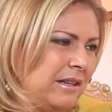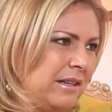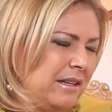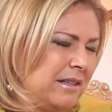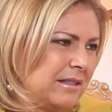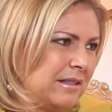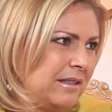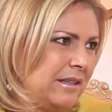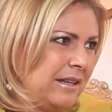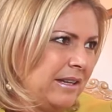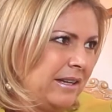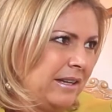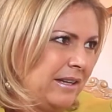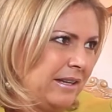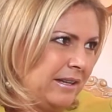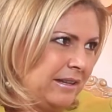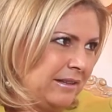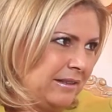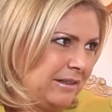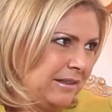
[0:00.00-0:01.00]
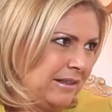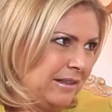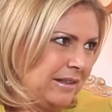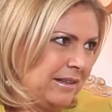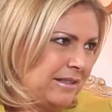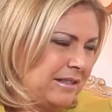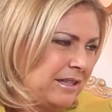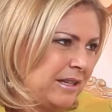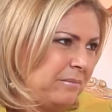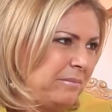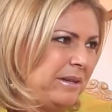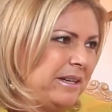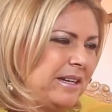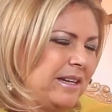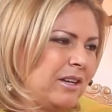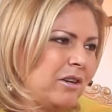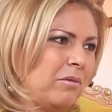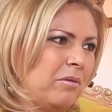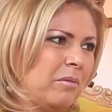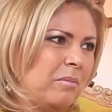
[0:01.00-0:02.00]
este
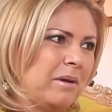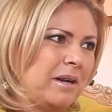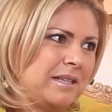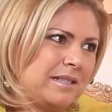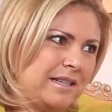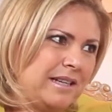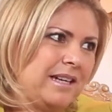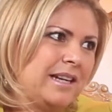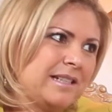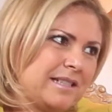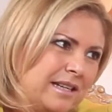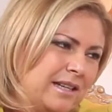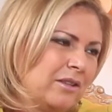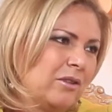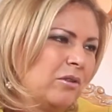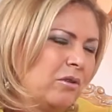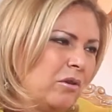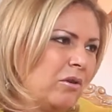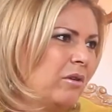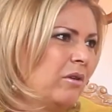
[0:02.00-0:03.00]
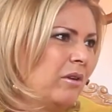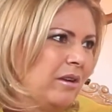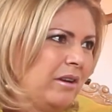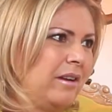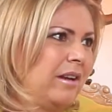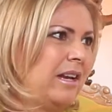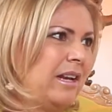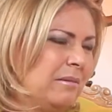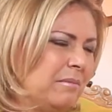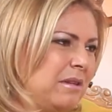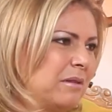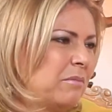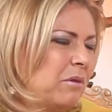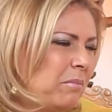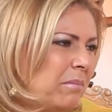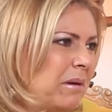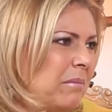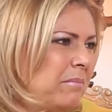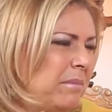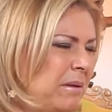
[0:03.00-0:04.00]
servije como para seguir haciendo el mismo
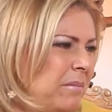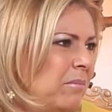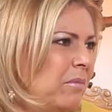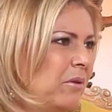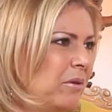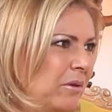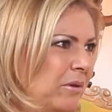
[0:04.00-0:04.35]
pan mismo,